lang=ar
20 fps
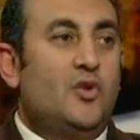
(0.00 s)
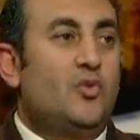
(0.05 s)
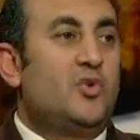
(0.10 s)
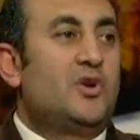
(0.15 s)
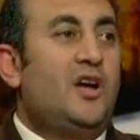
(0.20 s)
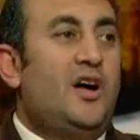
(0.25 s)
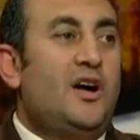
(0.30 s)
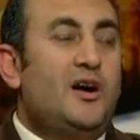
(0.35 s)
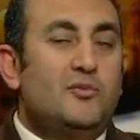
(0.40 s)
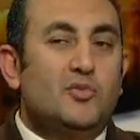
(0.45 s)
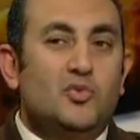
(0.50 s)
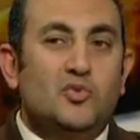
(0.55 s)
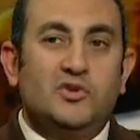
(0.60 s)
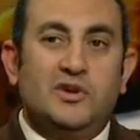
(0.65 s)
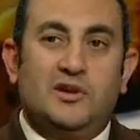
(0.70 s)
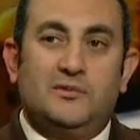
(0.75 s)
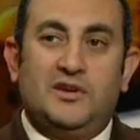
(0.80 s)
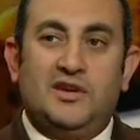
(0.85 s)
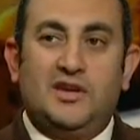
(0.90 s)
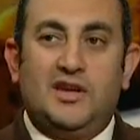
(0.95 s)

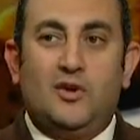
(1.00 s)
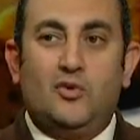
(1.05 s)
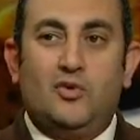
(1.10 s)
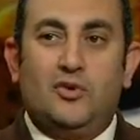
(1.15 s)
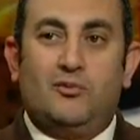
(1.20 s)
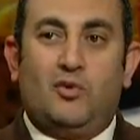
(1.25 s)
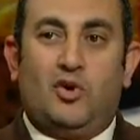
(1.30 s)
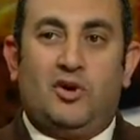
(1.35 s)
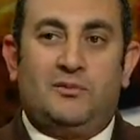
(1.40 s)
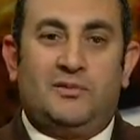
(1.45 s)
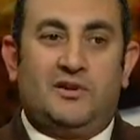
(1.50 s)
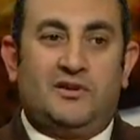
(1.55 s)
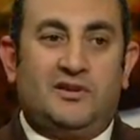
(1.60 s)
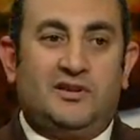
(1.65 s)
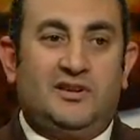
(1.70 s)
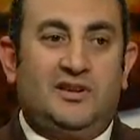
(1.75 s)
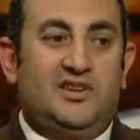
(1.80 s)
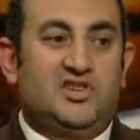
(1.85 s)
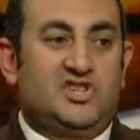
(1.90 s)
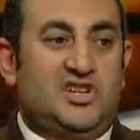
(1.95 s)
وارحمونا من جو
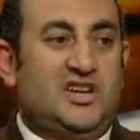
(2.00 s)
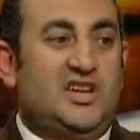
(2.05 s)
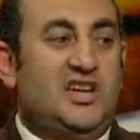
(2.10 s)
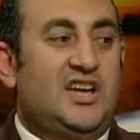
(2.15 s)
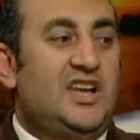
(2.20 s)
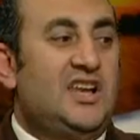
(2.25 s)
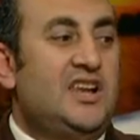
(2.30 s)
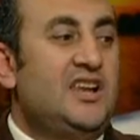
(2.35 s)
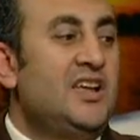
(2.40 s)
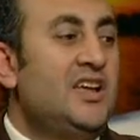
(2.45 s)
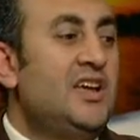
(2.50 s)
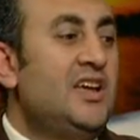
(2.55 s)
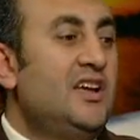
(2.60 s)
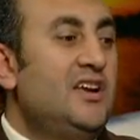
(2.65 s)
المؤامرات اللي شغال